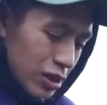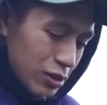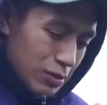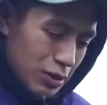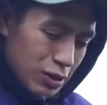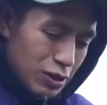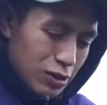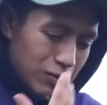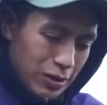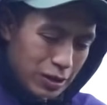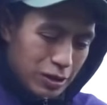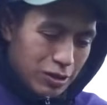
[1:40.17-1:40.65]
las
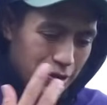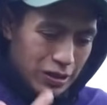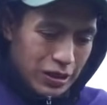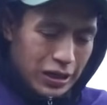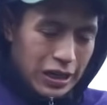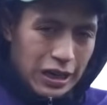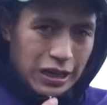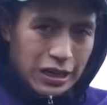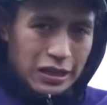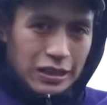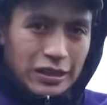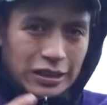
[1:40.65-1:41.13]
manos me
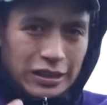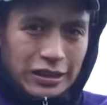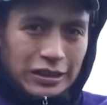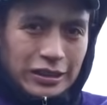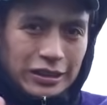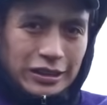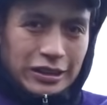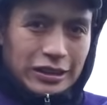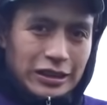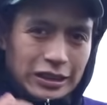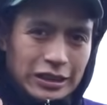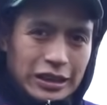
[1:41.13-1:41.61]
congelan.
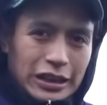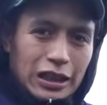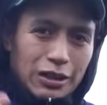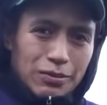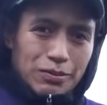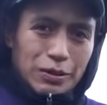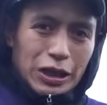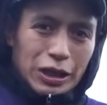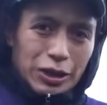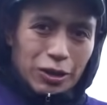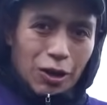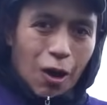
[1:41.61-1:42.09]
Sigan
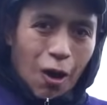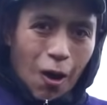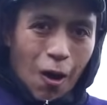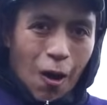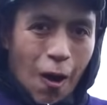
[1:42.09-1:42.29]
viendo.